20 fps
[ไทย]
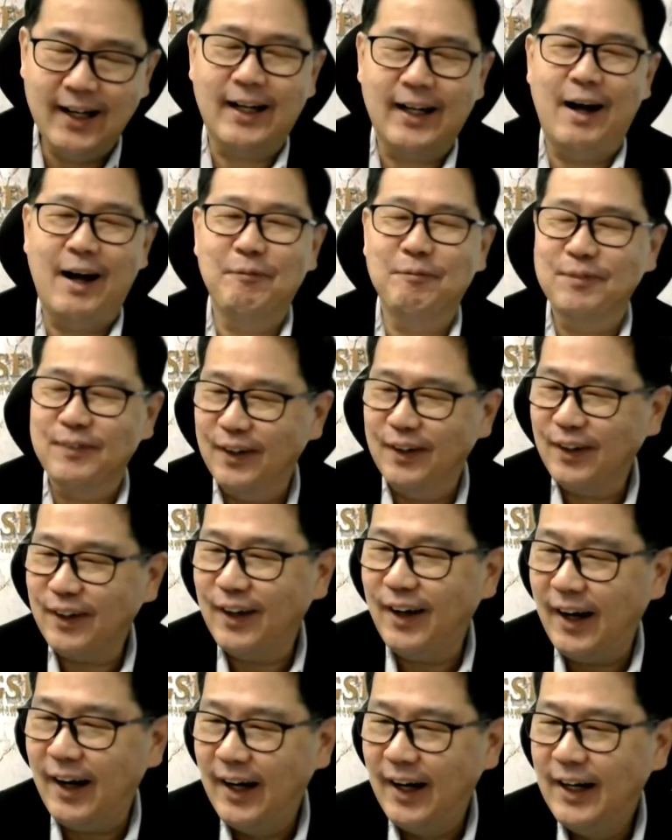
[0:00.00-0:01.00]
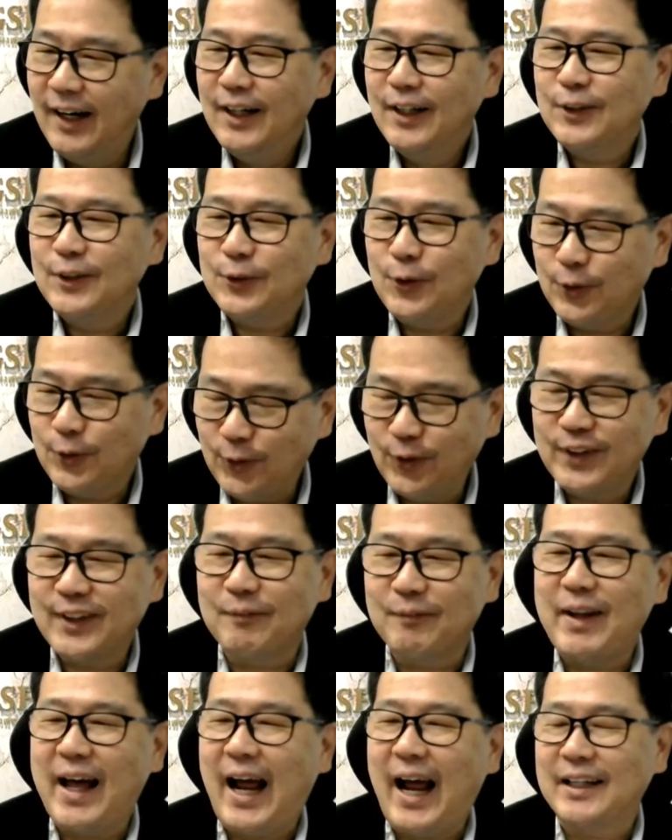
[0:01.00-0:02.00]
ครับแล้วก็ช่วงต้นสั
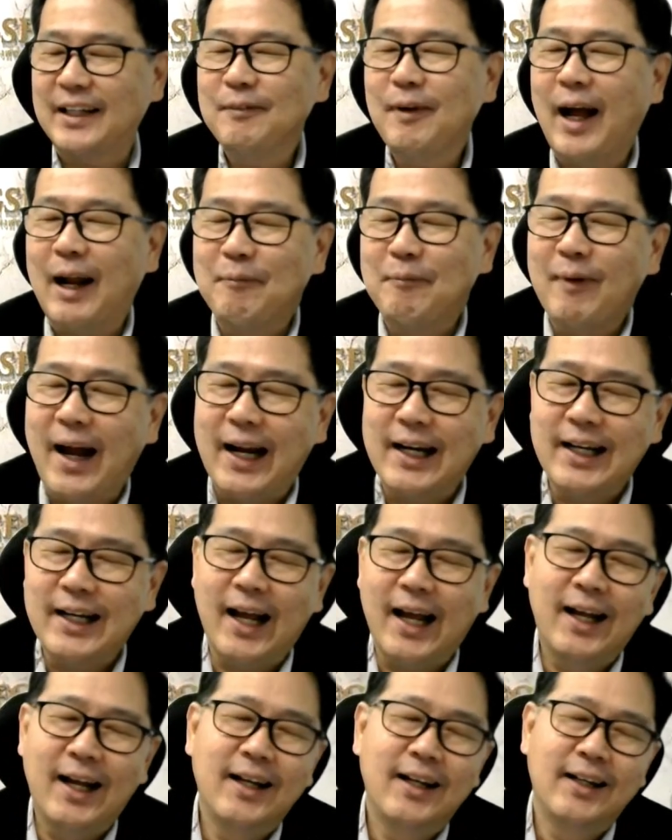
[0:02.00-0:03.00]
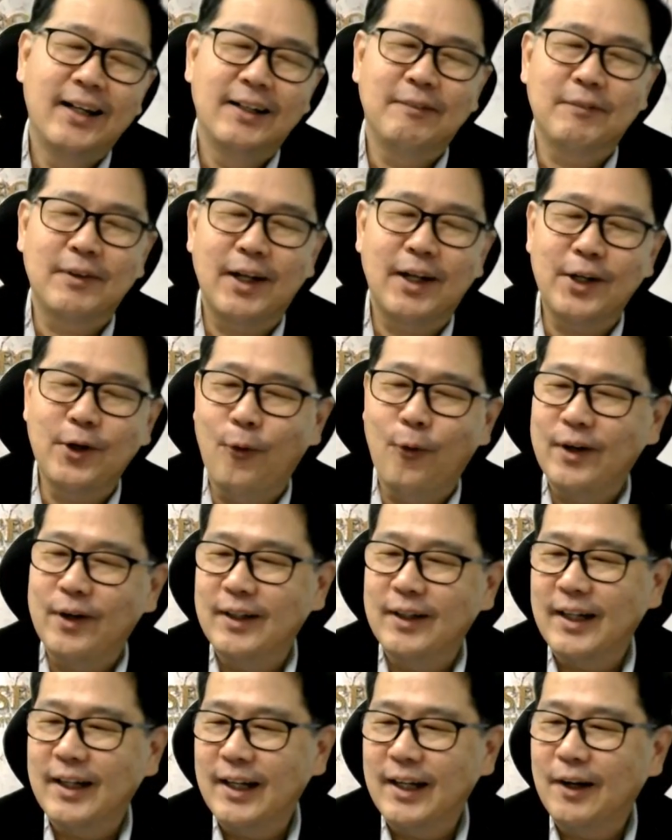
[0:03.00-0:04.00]
ปดาห์ที่ผ่านมาเนี่ยมันก็โดน
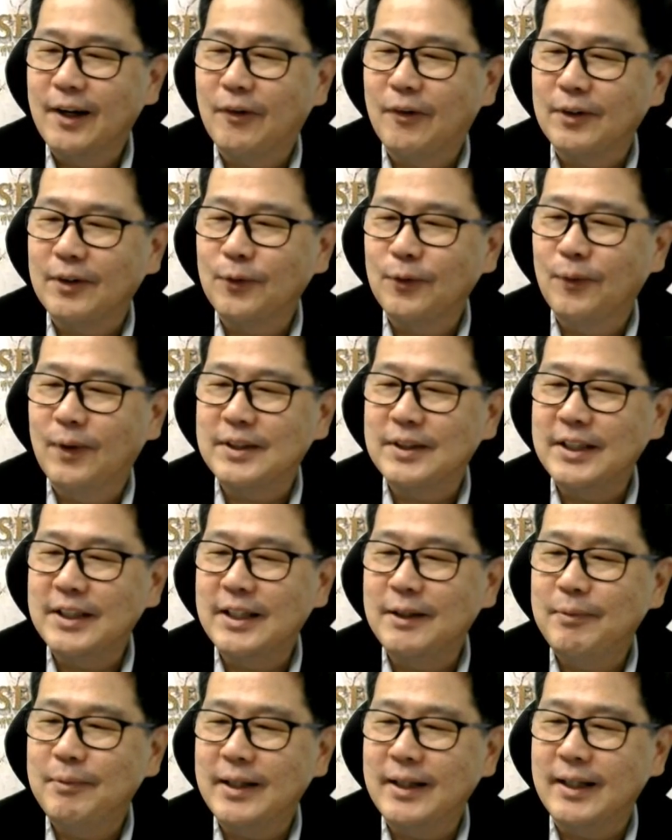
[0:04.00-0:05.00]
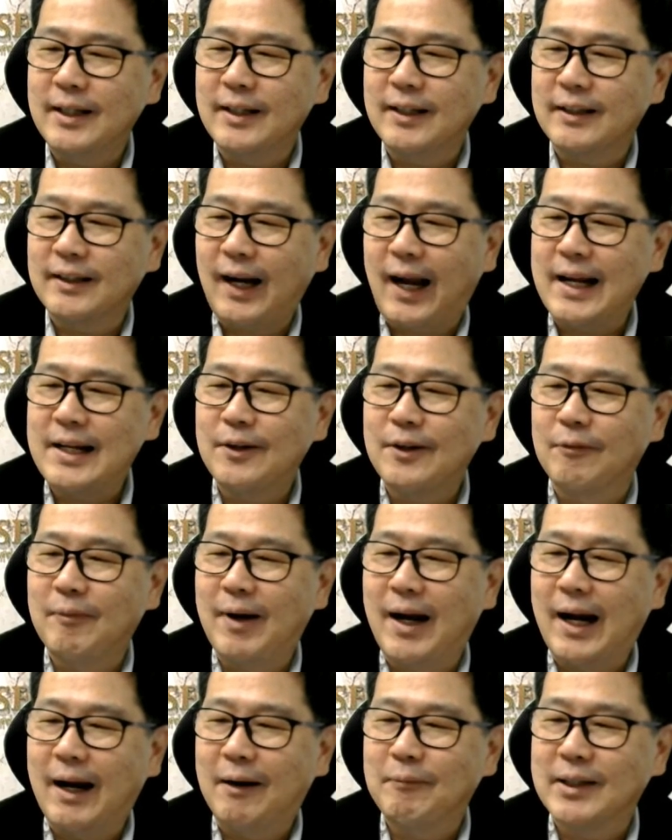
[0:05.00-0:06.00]
ในเรื่องของตัว จี ดี พี ไทยออก
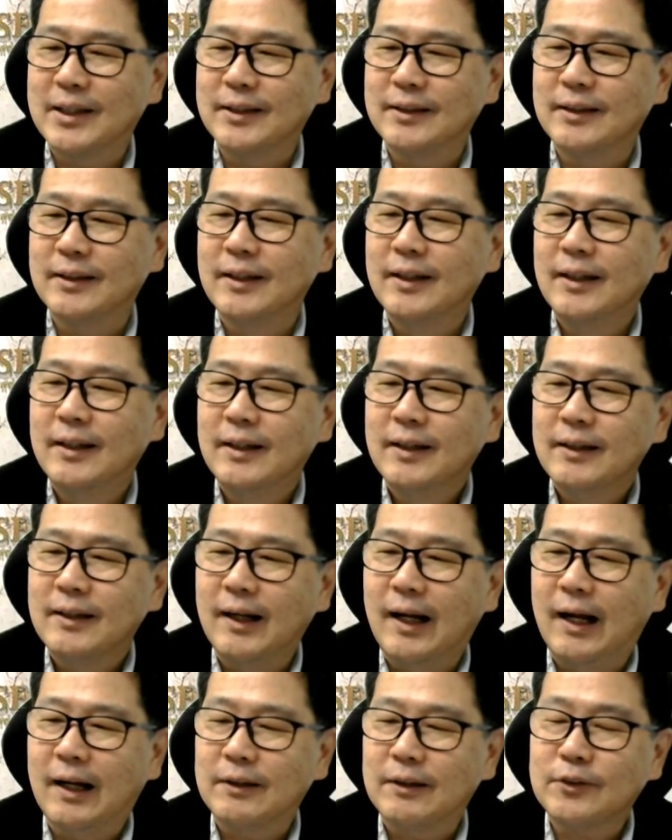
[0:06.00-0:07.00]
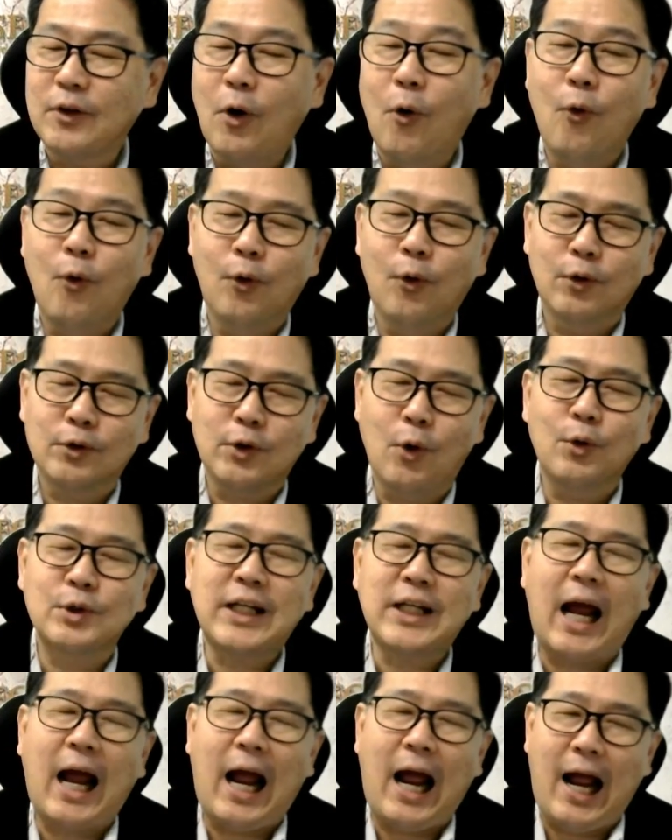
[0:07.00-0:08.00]
มาโตโต
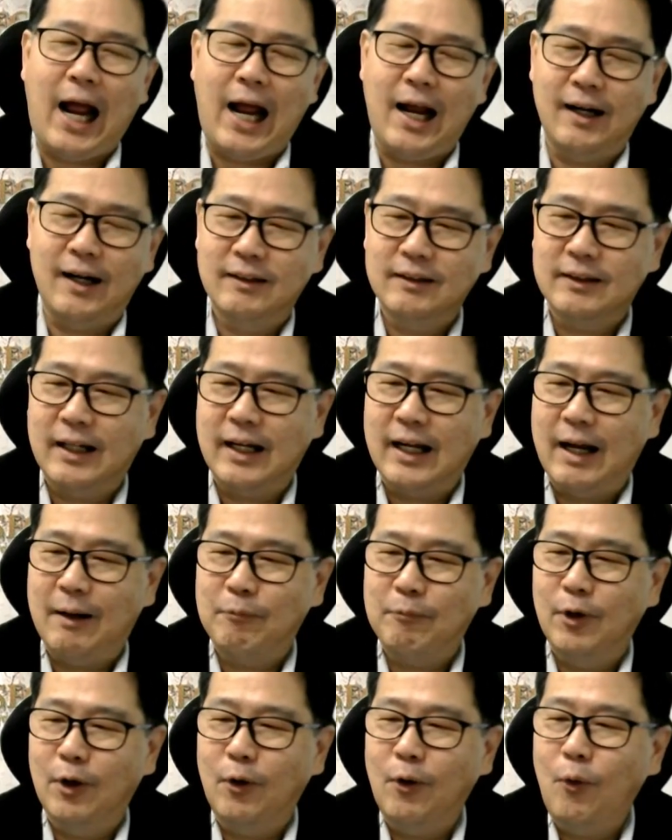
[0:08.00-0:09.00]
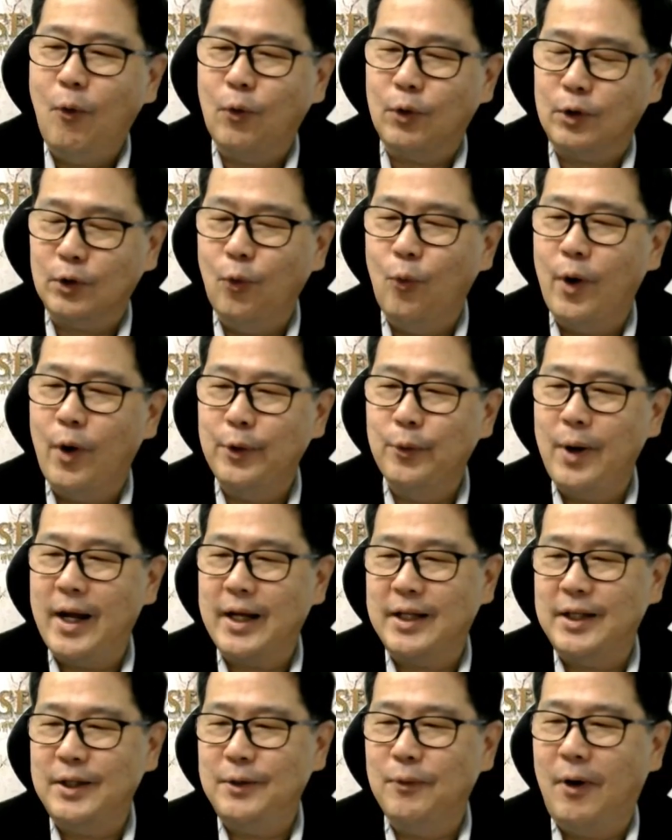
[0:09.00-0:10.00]
ช้านะครับแล้วก็หดตัวด้วย
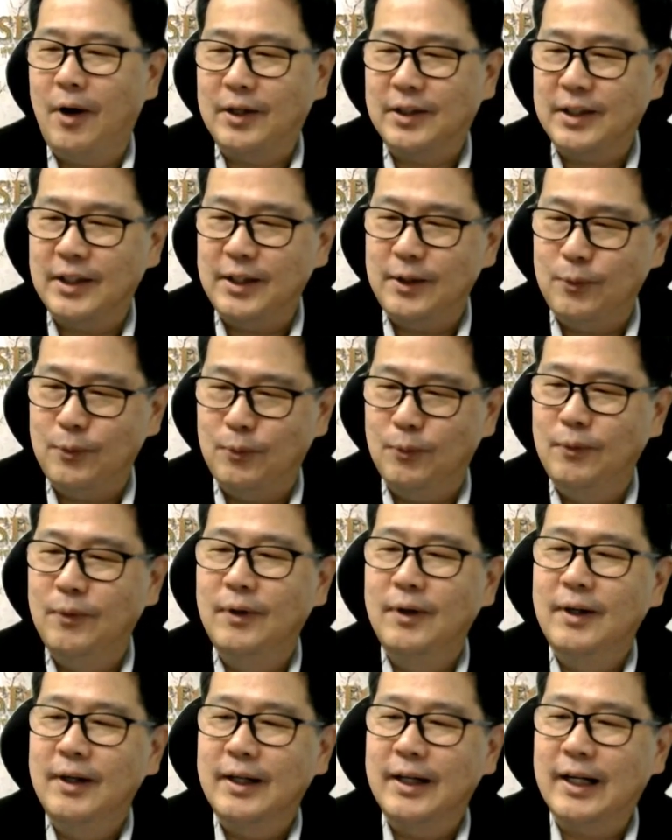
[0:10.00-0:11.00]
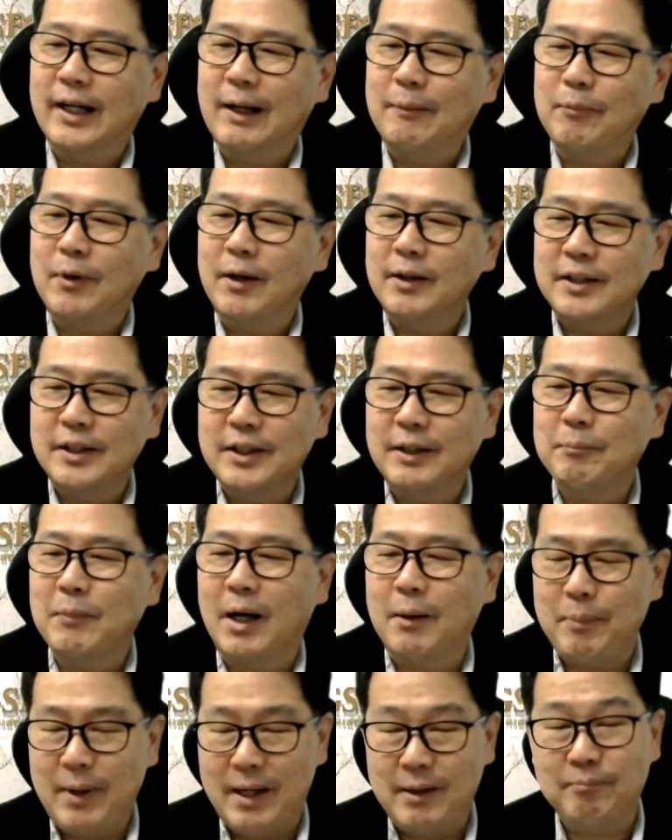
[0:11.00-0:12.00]
Q on Q นะครับก็จริงๆมั
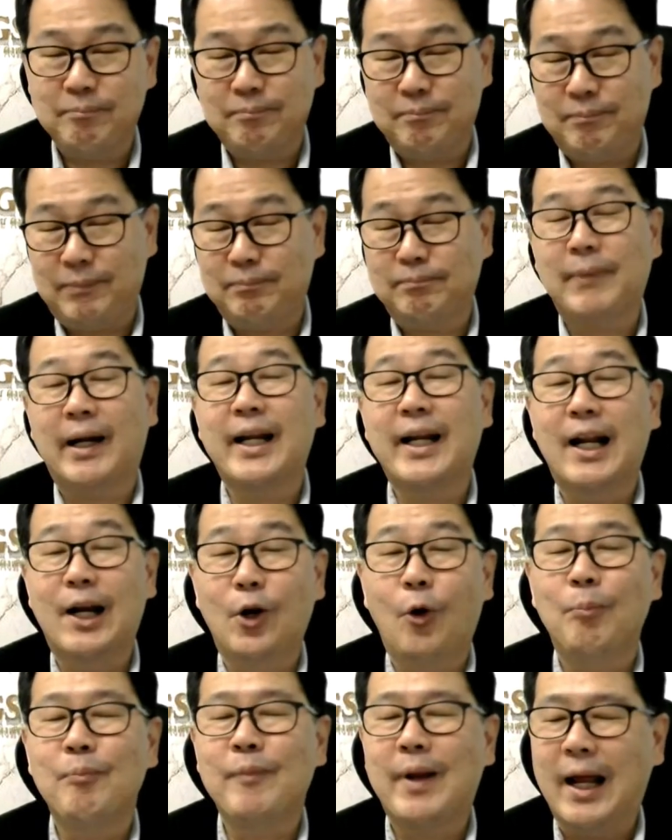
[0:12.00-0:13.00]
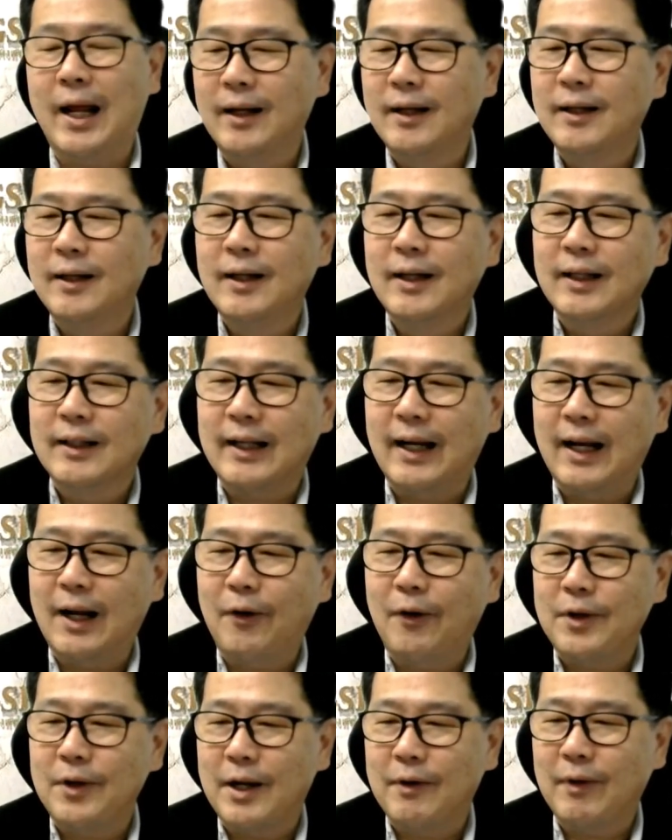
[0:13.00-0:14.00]
นก็เป็นประเด็นลบนะแต่เรา
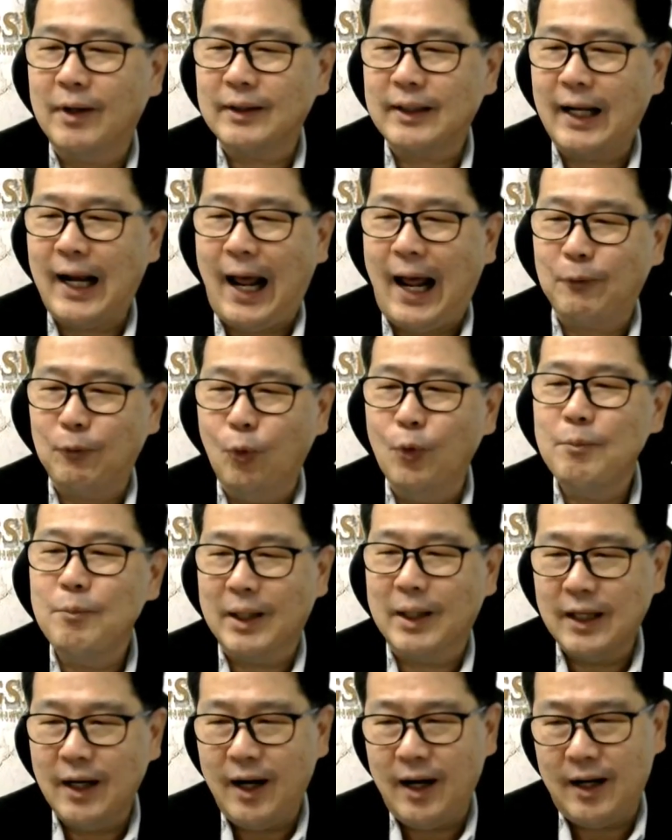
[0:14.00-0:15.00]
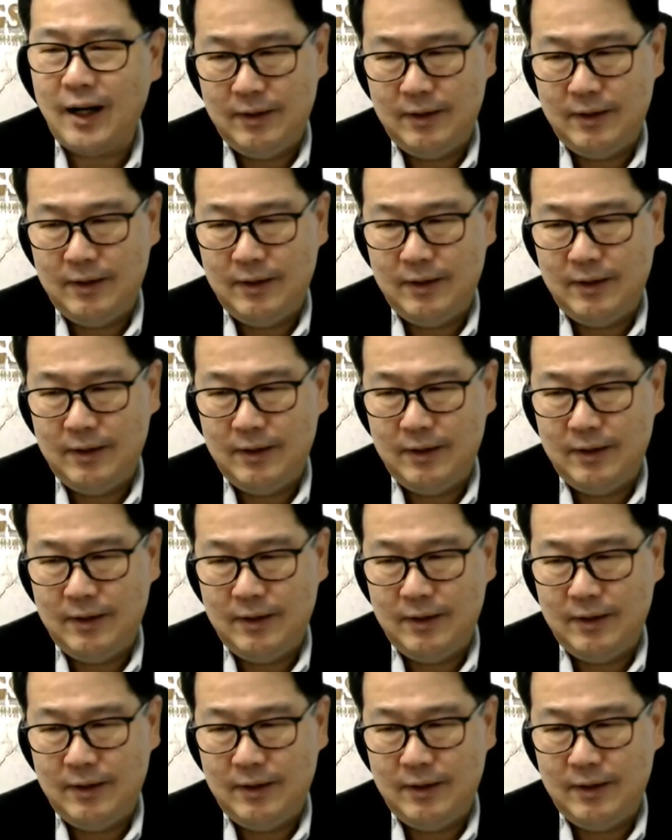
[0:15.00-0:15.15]
ก็เห็นว่าตลาดหุ้นมันก็